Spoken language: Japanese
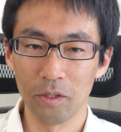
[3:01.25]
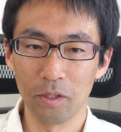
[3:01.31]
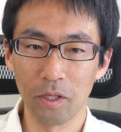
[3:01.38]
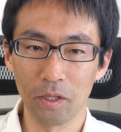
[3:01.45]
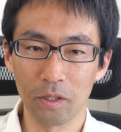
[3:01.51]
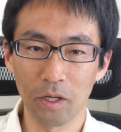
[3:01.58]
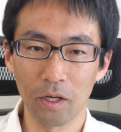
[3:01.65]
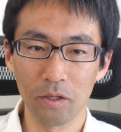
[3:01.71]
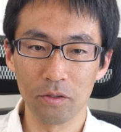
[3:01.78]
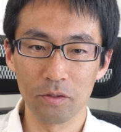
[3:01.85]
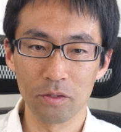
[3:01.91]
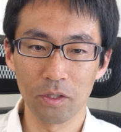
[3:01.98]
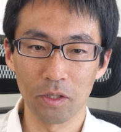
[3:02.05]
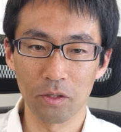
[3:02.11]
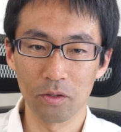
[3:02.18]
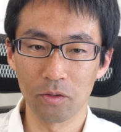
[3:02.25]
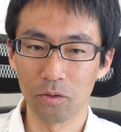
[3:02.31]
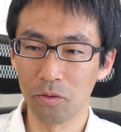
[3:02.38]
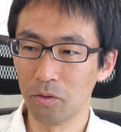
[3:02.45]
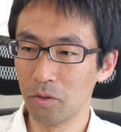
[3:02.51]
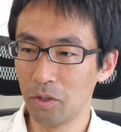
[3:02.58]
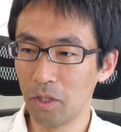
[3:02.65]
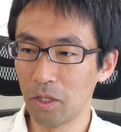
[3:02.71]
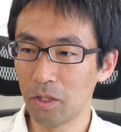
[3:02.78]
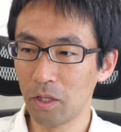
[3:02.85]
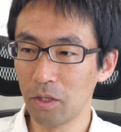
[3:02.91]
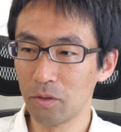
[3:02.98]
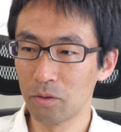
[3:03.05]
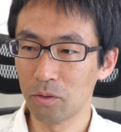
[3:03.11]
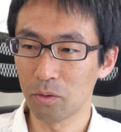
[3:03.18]
でタイルセットを入れ
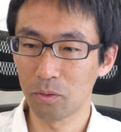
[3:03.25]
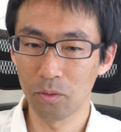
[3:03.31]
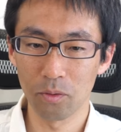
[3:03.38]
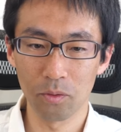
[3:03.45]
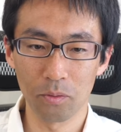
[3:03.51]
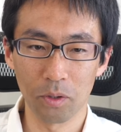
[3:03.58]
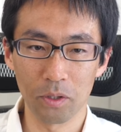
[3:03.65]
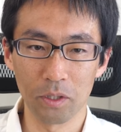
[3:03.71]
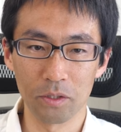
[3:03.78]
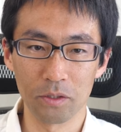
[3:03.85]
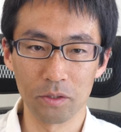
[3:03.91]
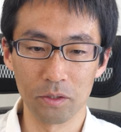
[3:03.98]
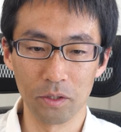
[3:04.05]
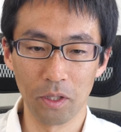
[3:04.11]
ているところはです